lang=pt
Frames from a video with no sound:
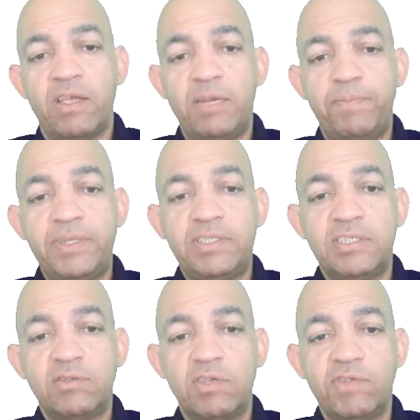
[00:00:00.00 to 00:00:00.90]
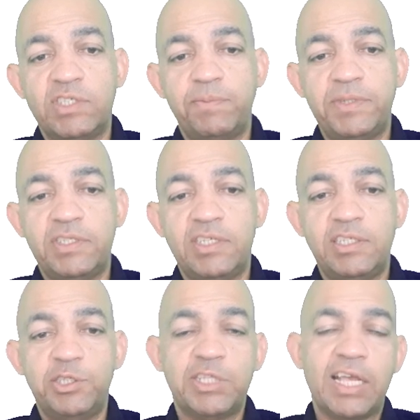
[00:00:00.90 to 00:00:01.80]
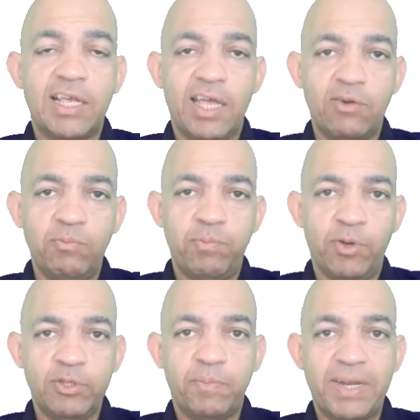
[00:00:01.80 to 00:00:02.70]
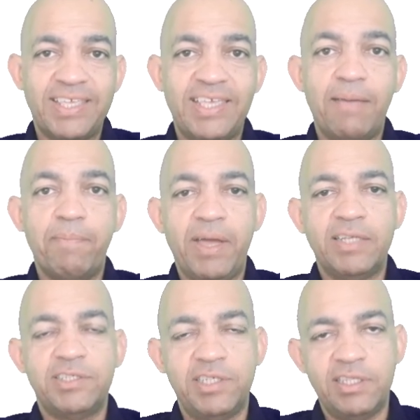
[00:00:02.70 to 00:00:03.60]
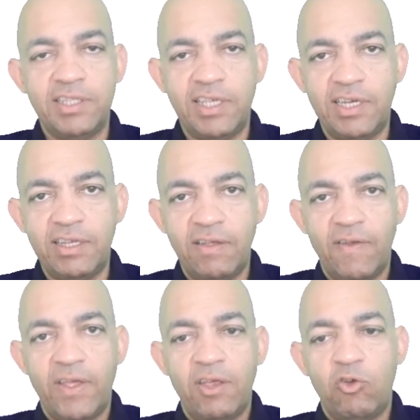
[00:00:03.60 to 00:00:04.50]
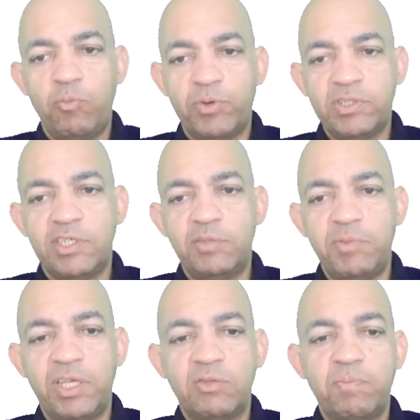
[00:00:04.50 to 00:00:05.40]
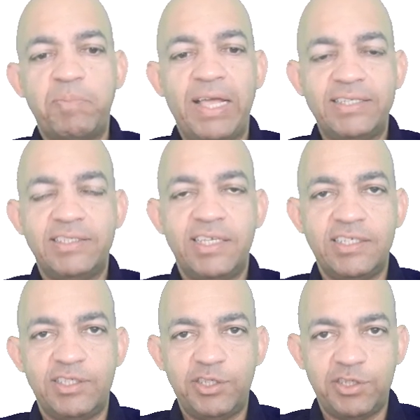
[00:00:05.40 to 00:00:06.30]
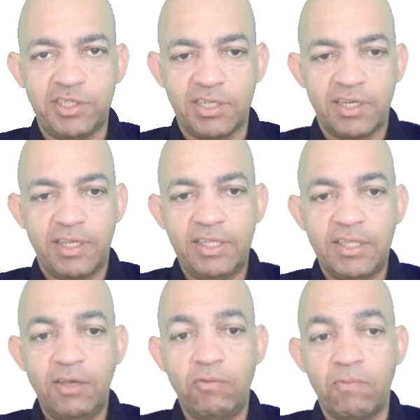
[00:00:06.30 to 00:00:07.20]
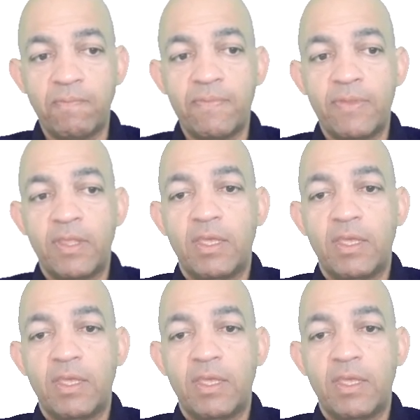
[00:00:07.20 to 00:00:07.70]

Ele precisa, o que você precisa é destacar um ponto para que a partir dele o procedimento passe a existir. Então,